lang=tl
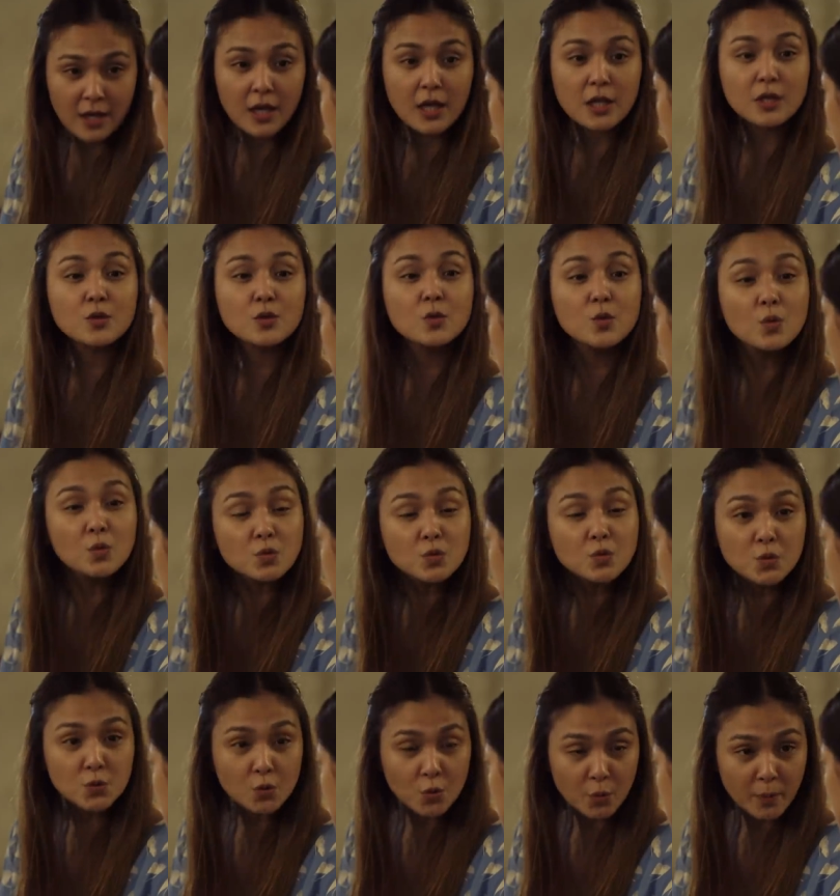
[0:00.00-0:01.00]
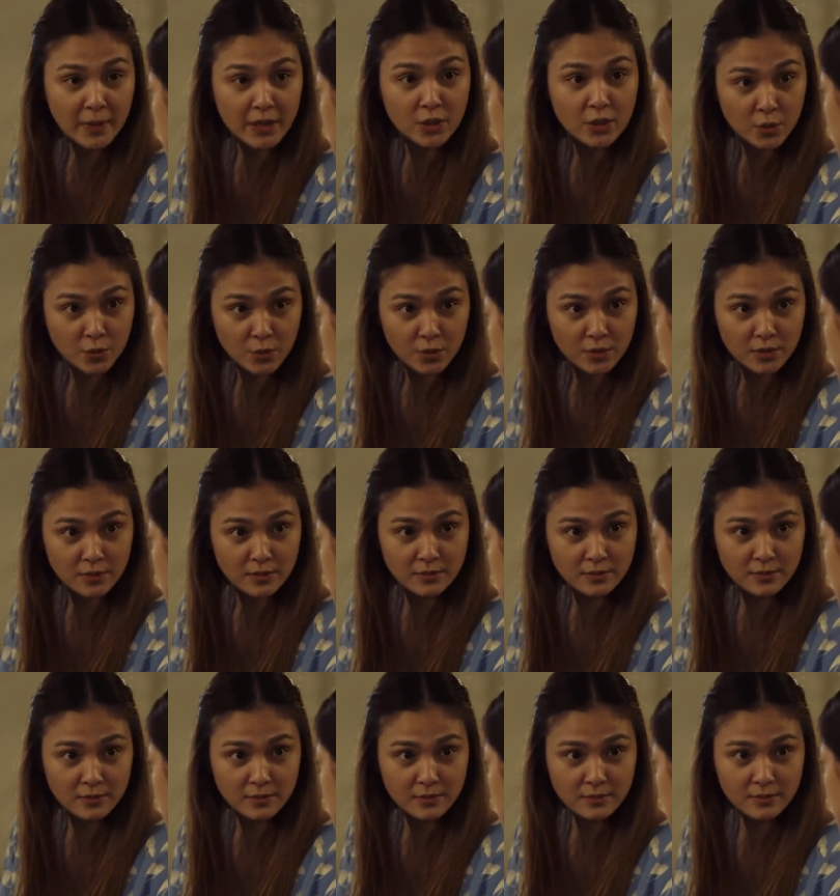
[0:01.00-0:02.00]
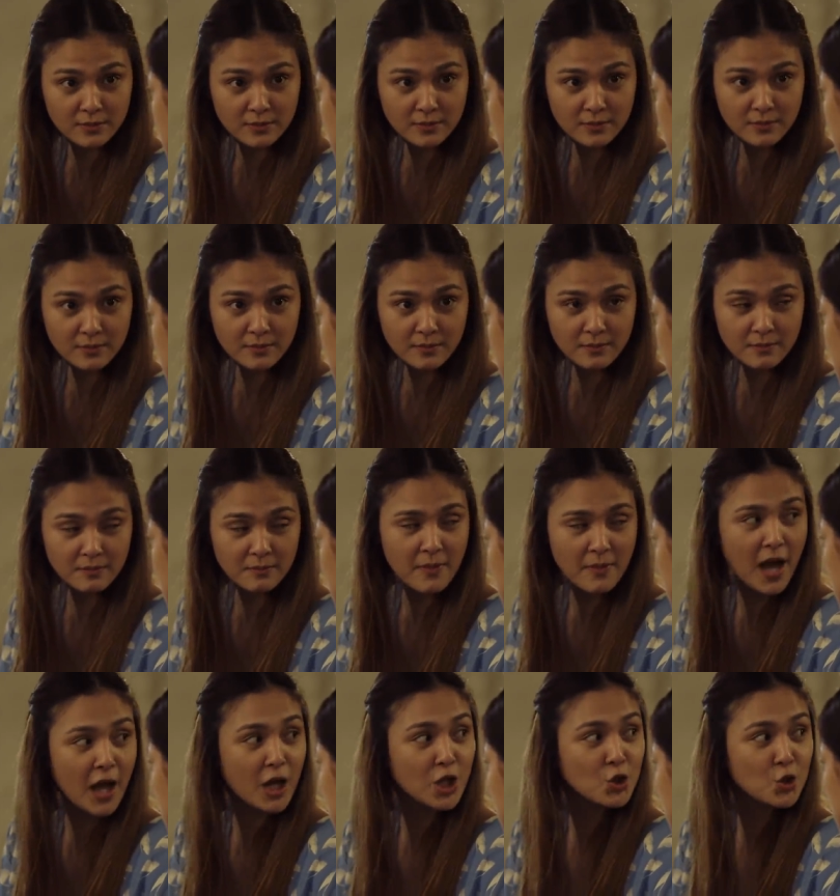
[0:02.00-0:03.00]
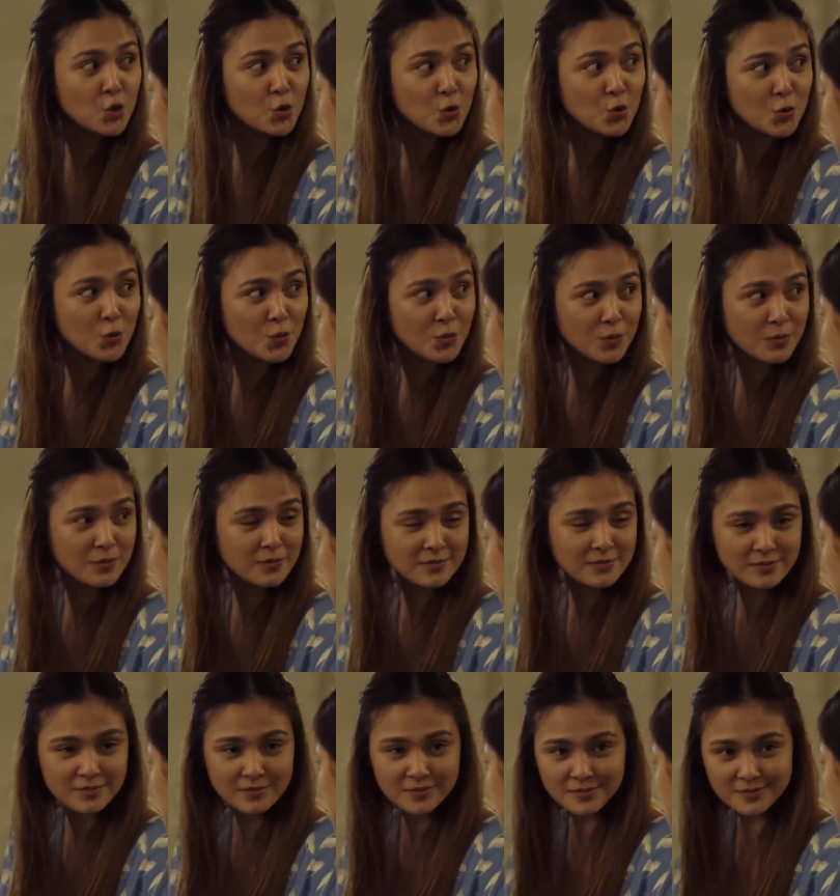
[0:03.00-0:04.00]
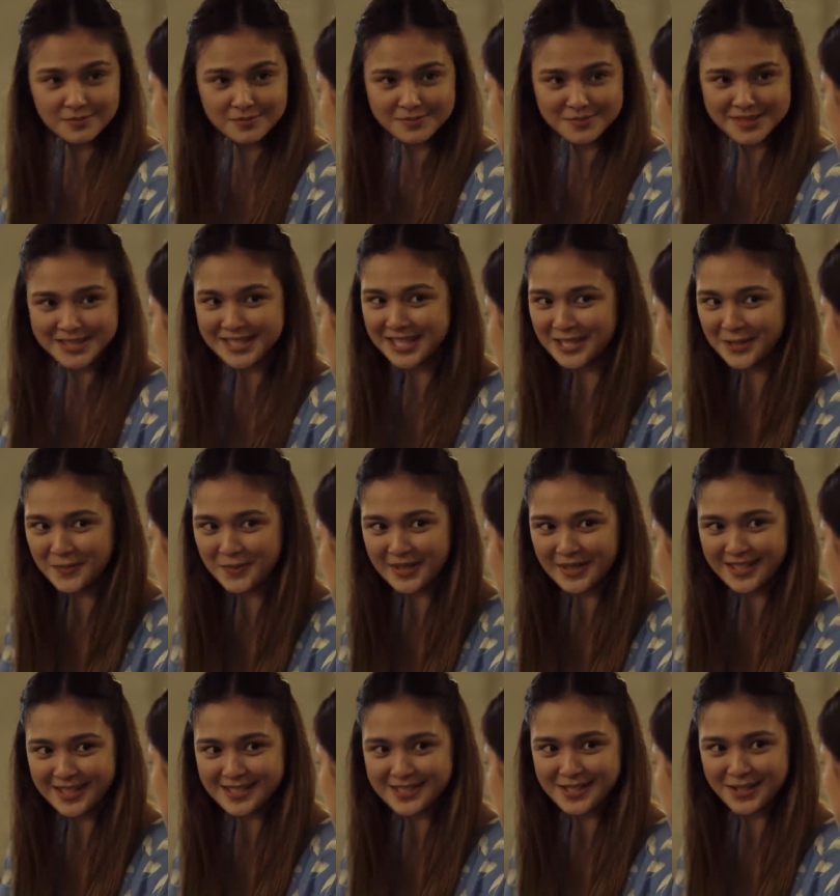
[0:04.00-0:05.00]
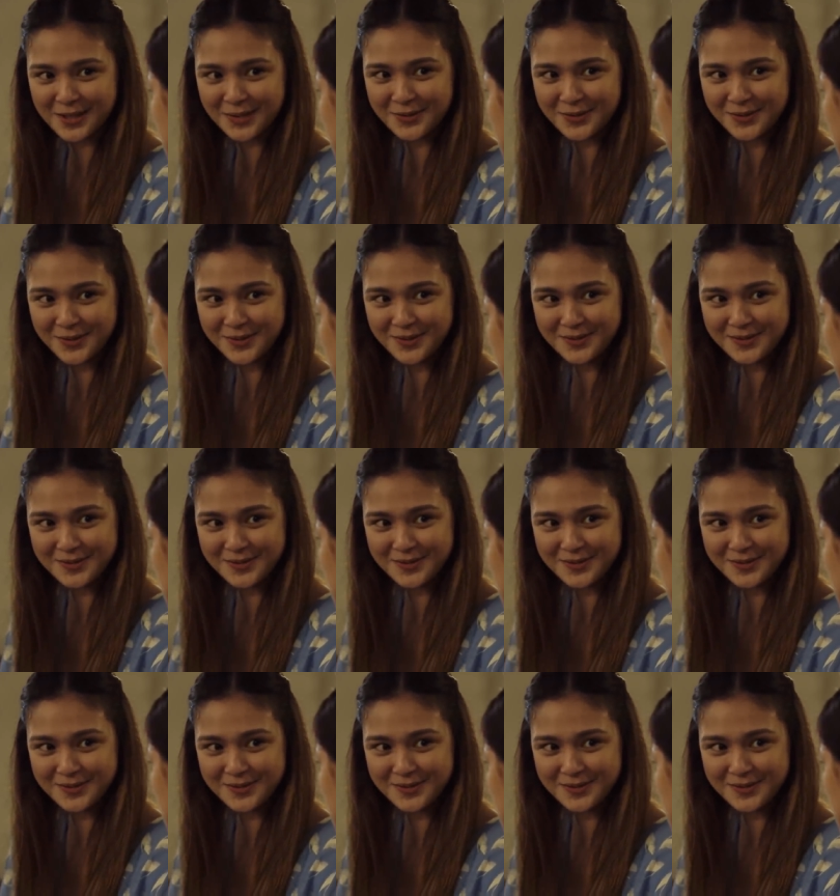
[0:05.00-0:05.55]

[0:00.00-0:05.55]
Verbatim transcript: At kung totoo man yun, bakit yun, no? Patay na patay sa'yo.